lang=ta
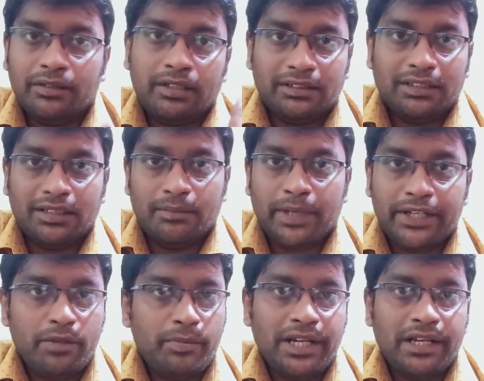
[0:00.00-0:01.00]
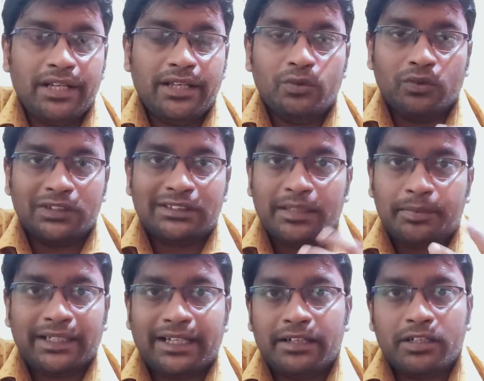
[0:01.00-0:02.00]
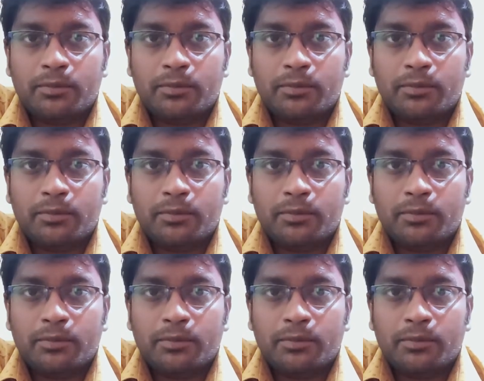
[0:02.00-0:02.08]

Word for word: அந்த பயமே இல்லை இவங்க வந்து ஸ்கிரிப்டுக்கு எடுக்க